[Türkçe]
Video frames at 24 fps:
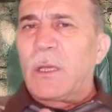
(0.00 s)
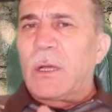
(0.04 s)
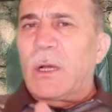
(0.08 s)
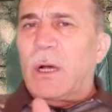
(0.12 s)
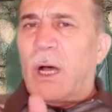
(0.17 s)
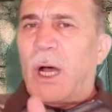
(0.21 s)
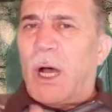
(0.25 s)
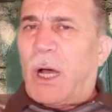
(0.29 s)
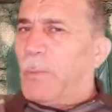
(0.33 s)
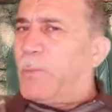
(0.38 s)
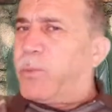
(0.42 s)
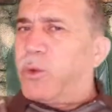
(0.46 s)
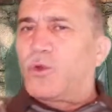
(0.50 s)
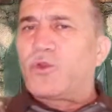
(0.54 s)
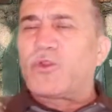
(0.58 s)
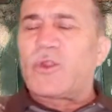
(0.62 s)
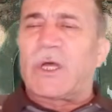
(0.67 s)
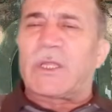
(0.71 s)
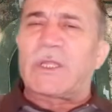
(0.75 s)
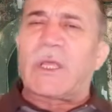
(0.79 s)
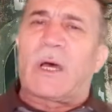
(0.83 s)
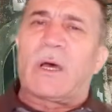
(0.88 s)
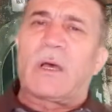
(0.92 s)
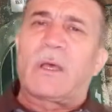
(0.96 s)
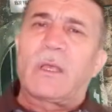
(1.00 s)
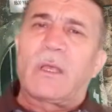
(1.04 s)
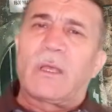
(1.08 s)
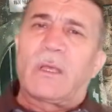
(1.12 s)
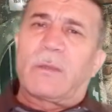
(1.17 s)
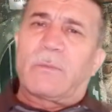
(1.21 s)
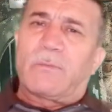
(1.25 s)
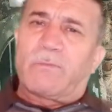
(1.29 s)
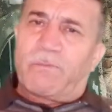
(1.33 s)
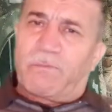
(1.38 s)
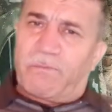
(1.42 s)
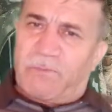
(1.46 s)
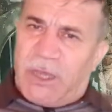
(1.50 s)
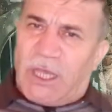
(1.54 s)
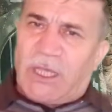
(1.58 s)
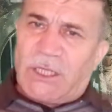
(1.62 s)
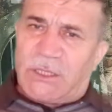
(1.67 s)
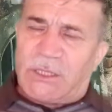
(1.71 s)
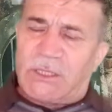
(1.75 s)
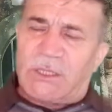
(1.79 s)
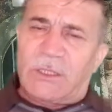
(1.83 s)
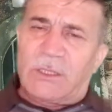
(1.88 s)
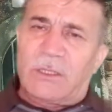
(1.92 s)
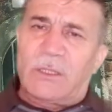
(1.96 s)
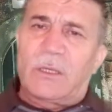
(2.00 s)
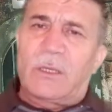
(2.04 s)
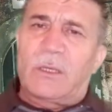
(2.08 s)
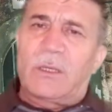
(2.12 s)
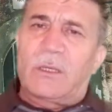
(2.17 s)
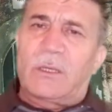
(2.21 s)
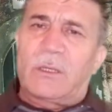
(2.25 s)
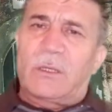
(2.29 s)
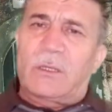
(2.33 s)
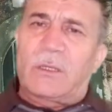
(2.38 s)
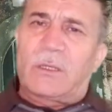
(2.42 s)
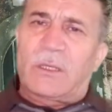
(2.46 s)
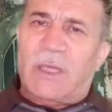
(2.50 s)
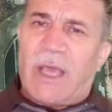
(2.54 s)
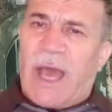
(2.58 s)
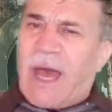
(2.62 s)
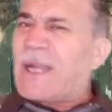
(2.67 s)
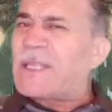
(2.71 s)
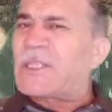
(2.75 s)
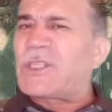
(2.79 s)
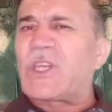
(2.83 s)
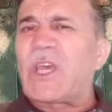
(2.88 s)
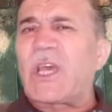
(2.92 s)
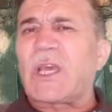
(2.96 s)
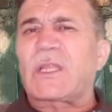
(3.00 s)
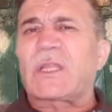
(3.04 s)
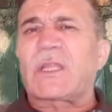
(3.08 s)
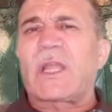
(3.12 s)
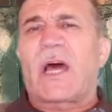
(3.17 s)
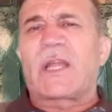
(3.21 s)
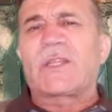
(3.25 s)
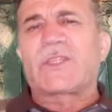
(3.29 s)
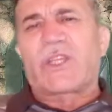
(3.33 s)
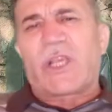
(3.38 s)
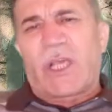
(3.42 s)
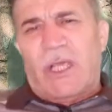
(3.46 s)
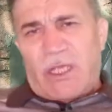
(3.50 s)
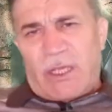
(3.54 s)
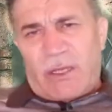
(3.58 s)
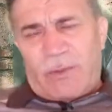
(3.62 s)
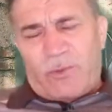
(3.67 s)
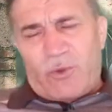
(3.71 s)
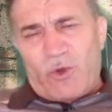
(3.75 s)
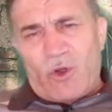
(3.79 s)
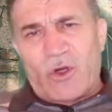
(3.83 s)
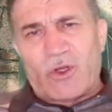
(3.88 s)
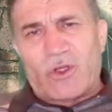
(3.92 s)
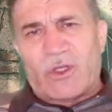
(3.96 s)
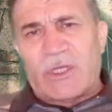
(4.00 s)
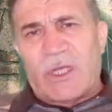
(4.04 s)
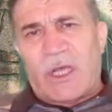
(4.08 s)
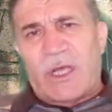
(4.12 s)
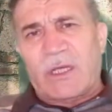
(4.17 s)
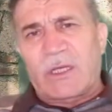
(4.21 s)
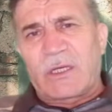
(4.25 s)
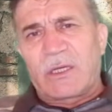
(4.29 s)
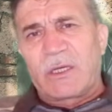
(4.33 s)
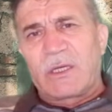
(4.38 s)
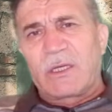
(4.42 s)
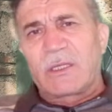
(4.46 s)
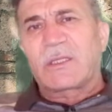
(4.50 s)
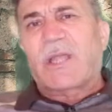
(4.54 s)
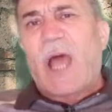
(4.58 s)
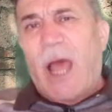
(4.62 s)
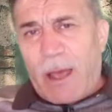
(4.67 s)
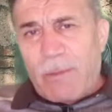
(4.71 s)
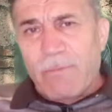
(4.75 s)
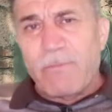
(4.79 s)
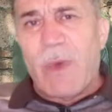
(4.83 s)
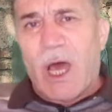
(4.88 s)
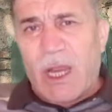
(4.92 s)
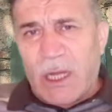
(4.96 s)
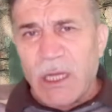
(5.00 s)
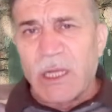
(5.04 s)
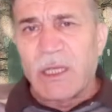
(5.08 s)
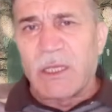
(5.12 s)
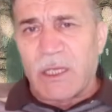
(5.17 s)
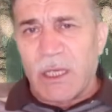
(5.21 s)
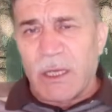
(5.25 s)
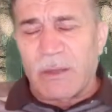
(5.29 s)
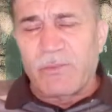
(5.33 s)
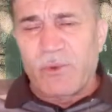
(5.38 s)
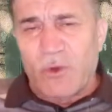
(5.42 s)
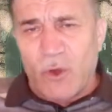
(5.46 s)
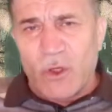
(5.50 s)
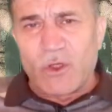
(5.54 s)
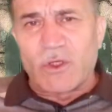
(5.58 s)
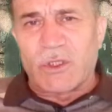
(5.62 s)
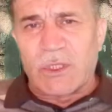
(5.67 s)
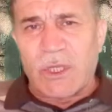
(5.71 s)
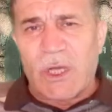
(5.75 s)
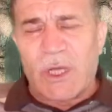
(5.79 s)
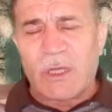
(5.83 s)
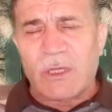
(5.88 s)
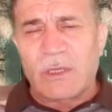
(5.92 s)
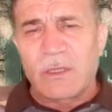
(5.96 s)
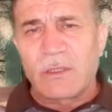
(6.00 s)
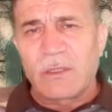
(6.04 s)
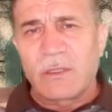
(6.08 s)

Ha bunda da biz gerçekten şey yapıyorsak, tembellik yapıyorsak